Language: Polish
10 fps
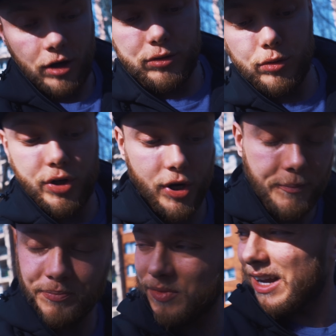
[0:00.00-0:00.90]
Otóż
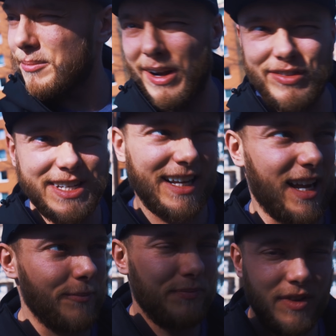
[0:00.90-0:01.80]
prawda jest
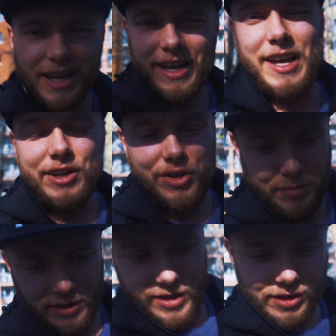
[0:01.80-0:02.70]
taka, że
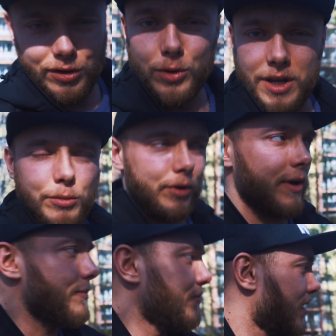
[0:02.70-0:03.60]
pies jest ogólnie
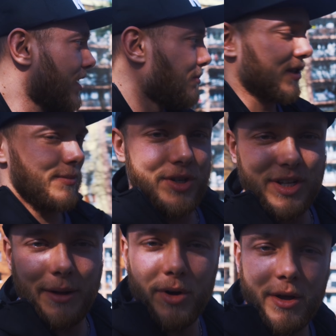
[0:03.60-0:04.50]
mój. Powiedzmy
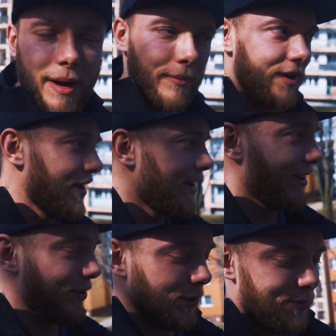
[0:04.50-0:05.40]
gdzieś tam mojej mamy
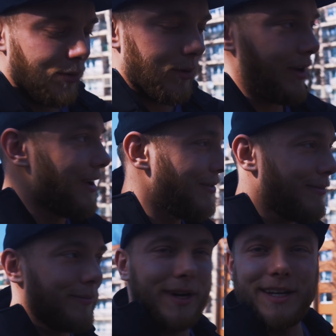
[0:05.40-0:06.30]
do spóły,
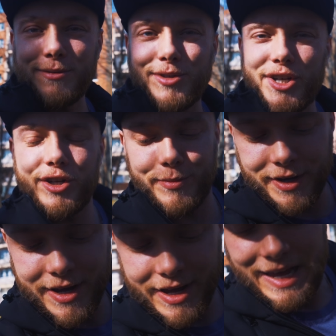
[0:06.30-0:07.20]
bo razem chcieliśmy